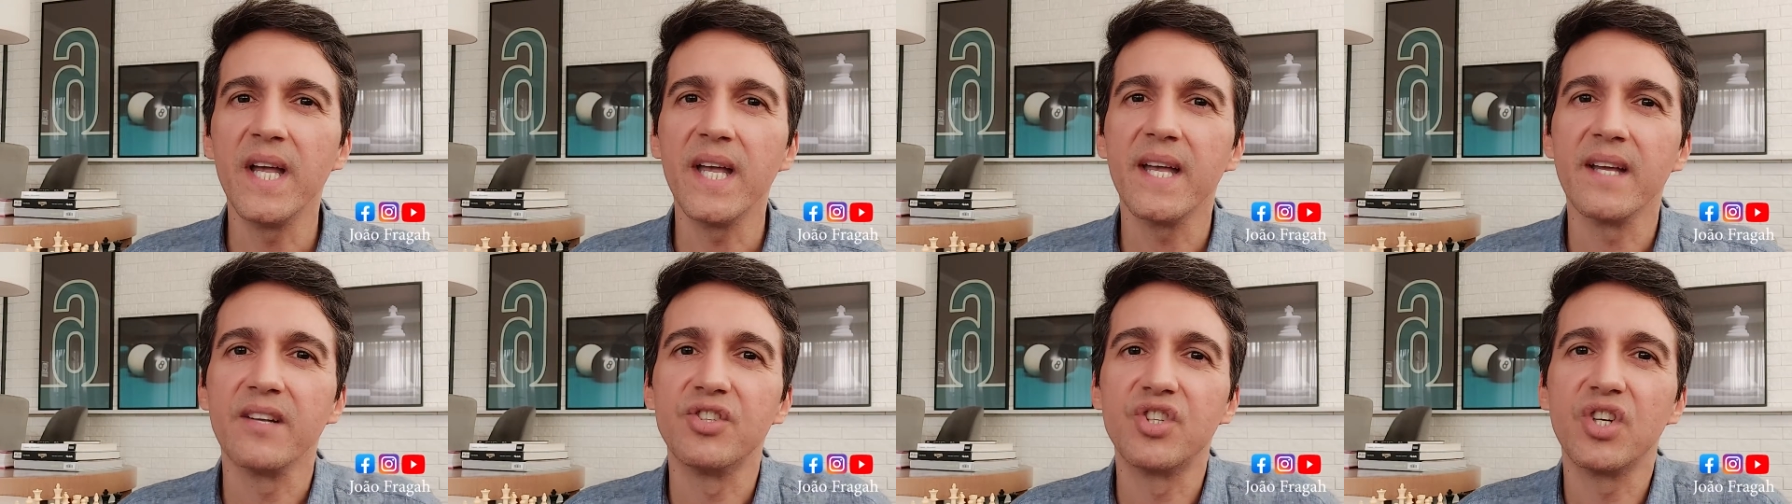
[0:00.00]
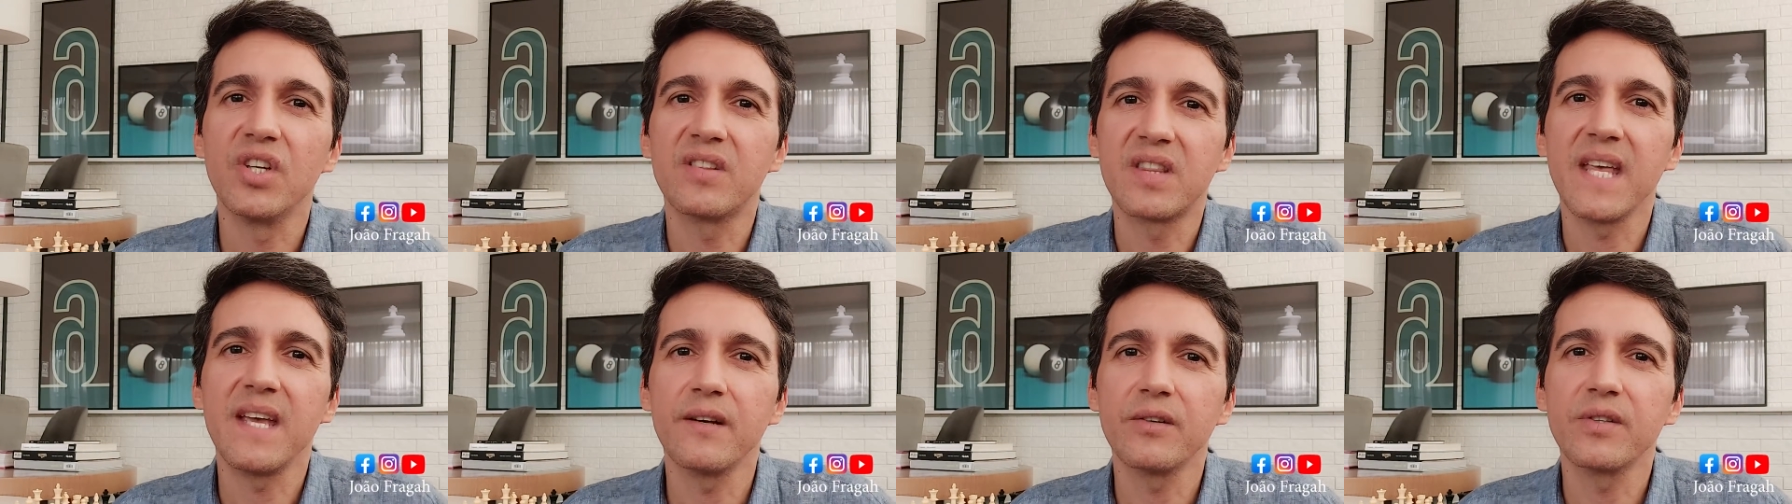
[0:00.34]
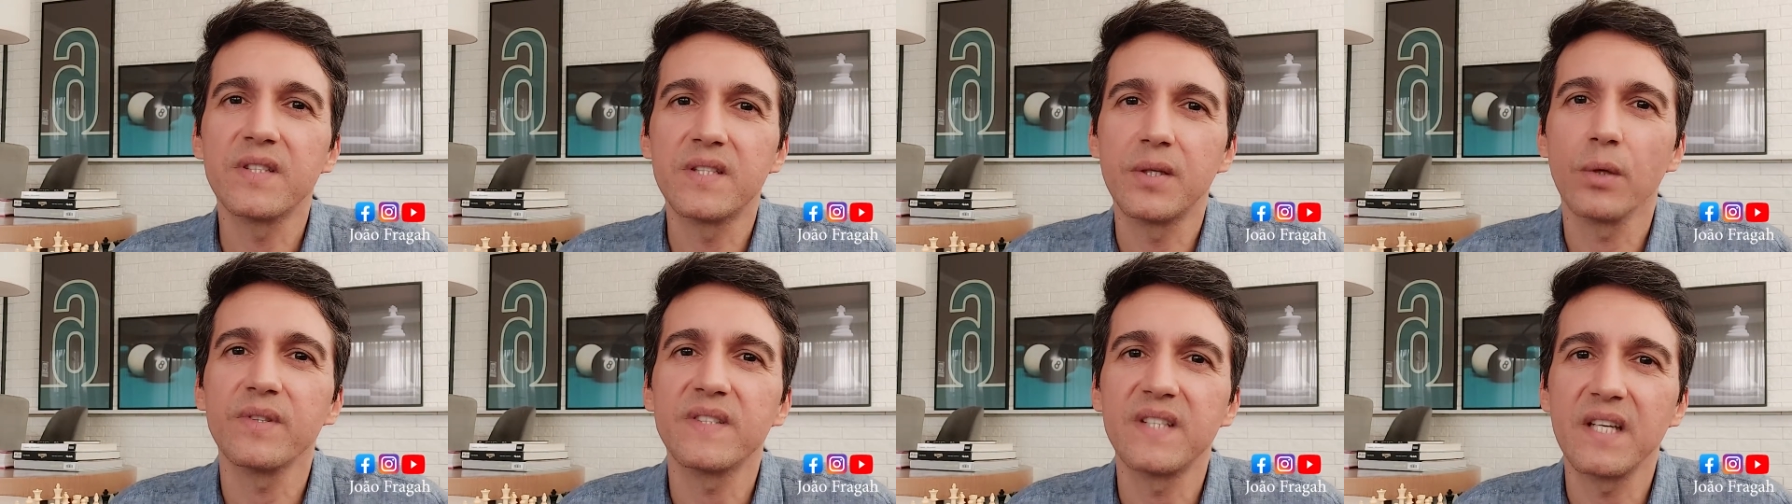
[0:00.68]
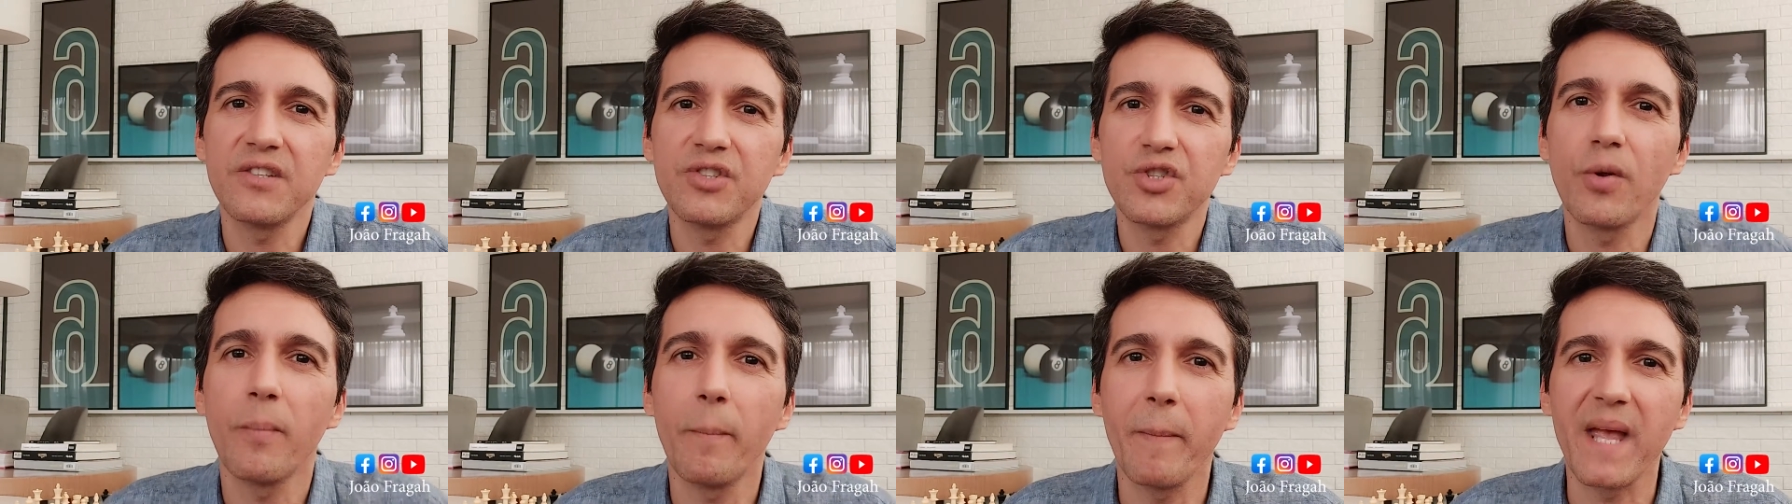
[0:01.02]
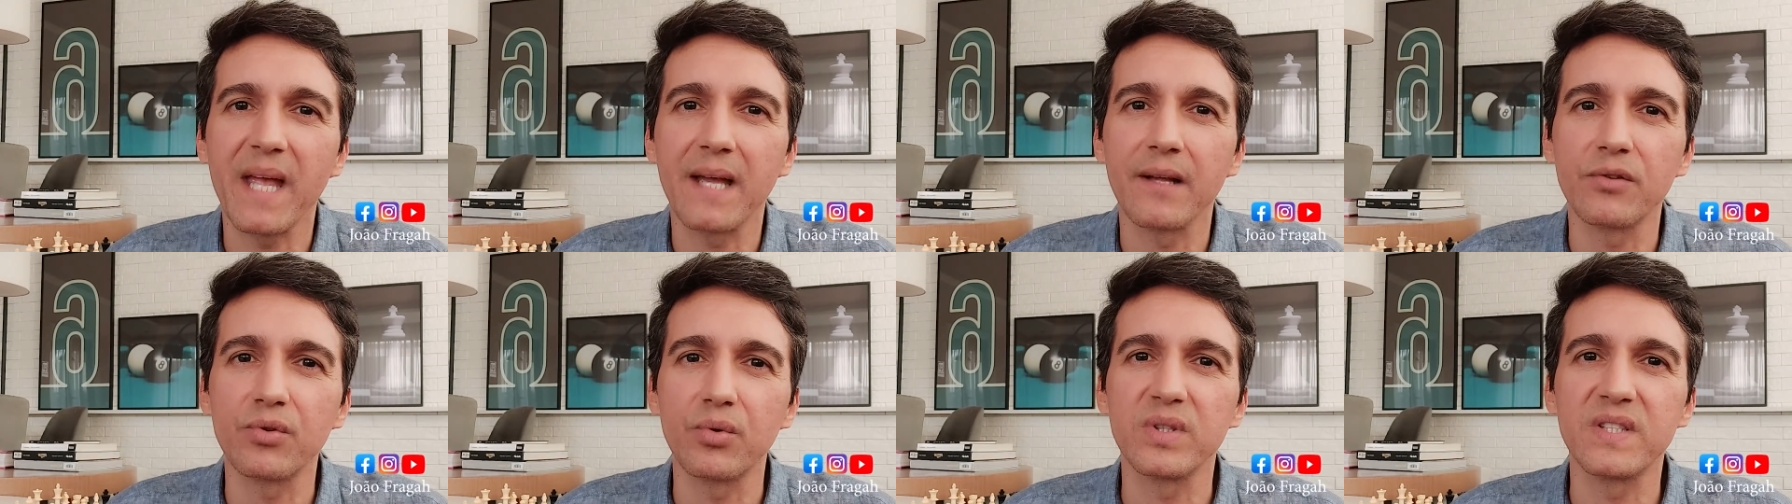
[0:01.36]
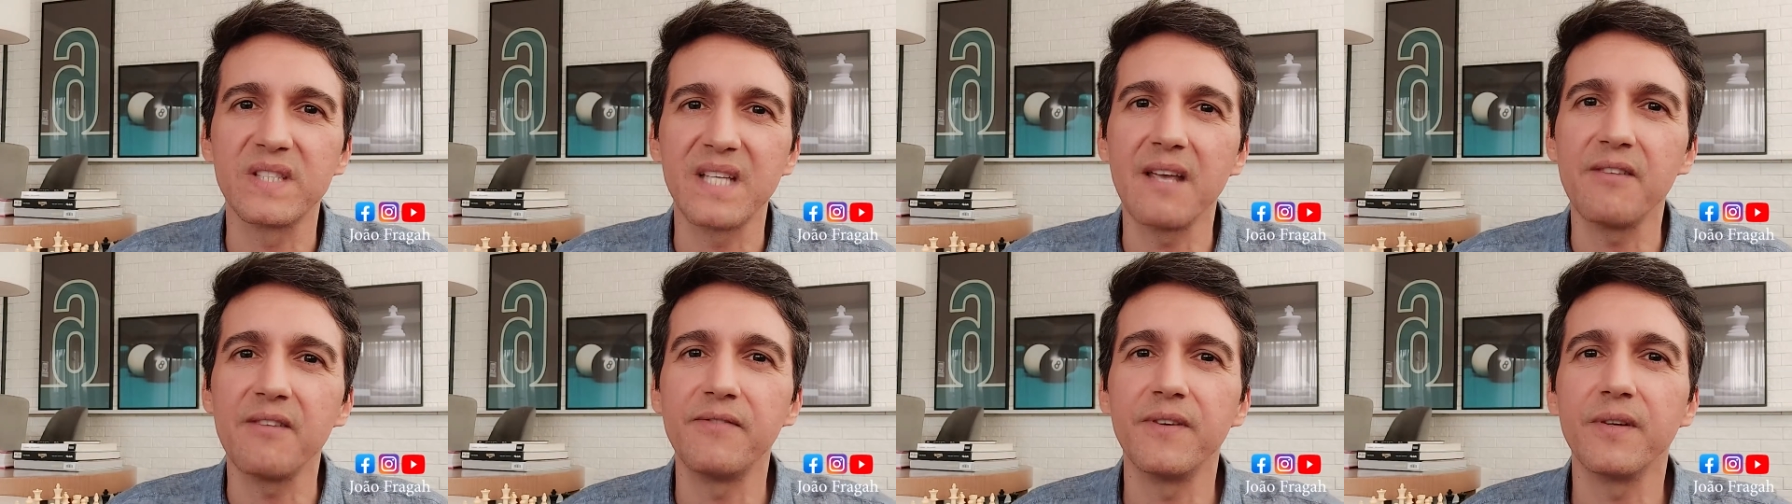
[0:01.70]
de ter o seu sentimento
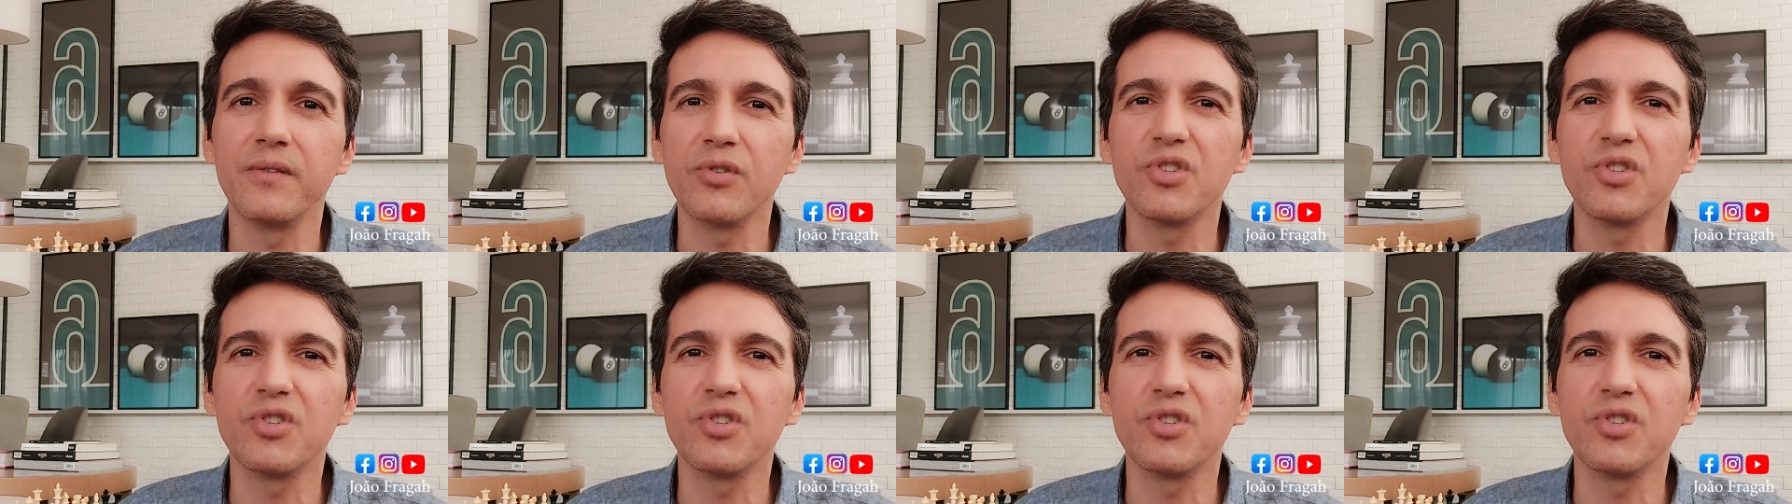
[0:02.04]
servindo